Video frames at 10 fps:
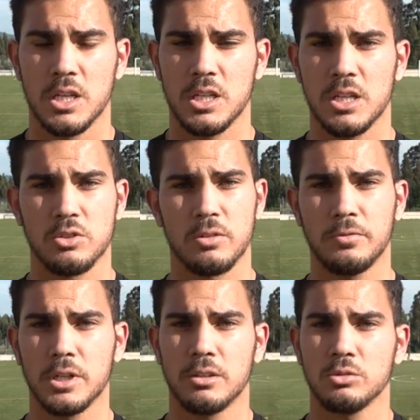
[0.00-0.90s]
e é só
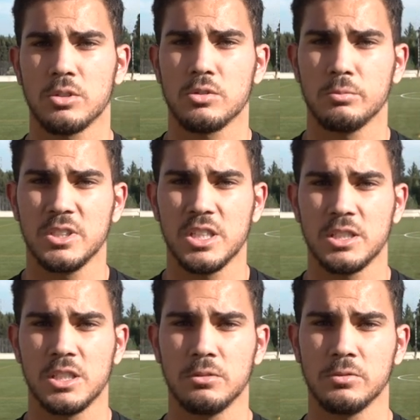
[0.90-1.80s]
focar no nosso
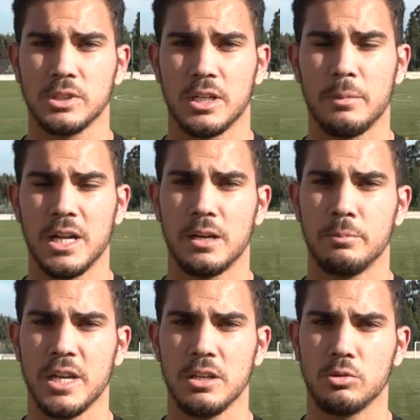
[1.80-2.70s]
objetivo, trabalhar bem,